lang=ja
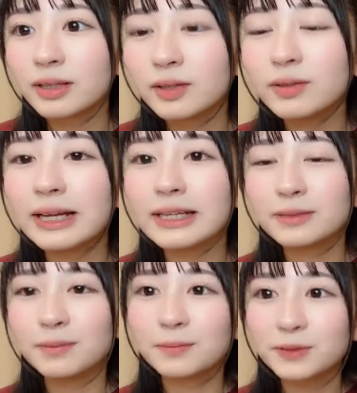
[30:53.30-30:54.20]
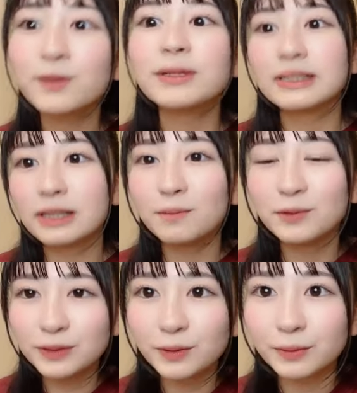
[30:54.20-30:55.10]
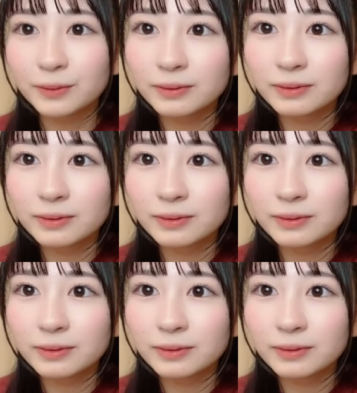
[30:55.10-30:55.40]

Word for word: 兄弟姉妹もそうですねもちろん